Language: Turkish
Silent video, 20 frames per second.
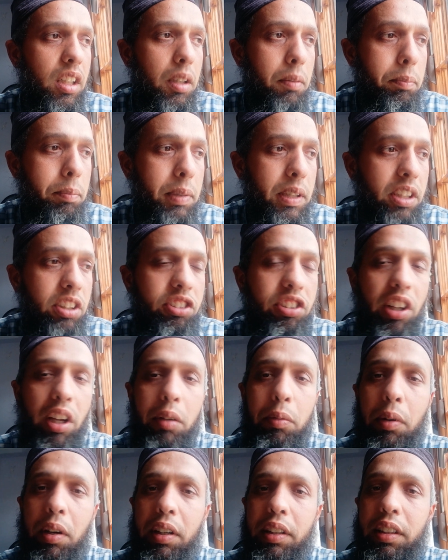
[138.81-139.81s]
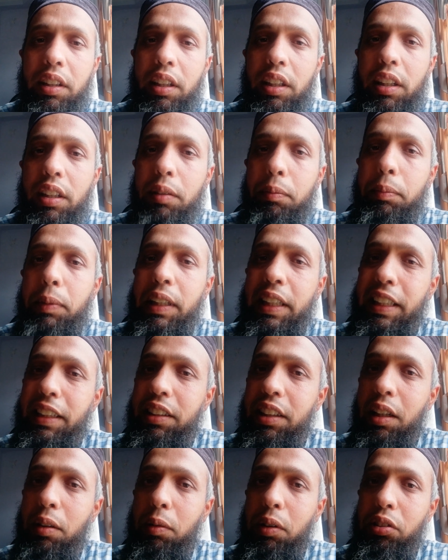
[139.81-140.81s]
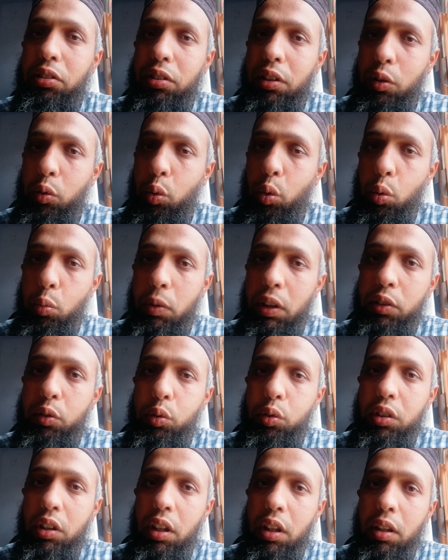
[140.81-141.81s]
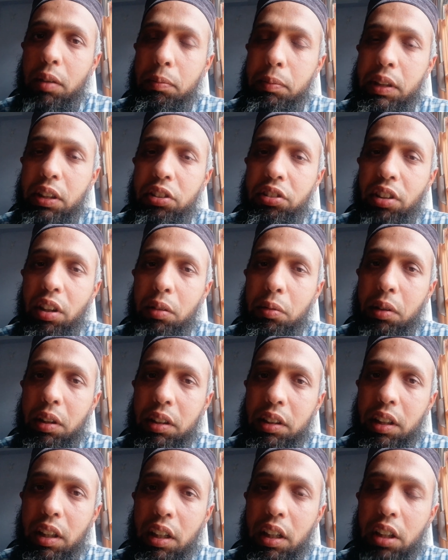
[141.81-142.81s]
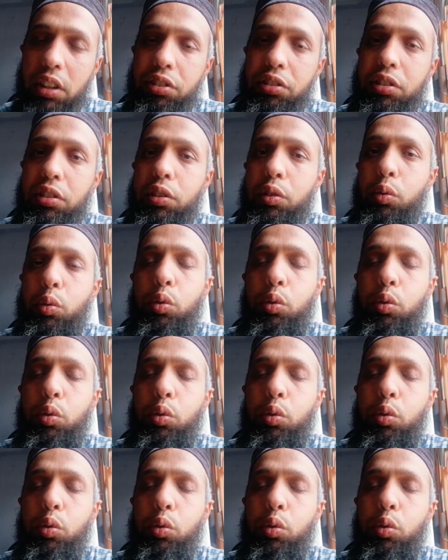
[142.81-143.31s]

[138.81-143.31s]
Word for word: Bir çay bardağı bir litre başına normal suya bir çay bardağı karıştırdık.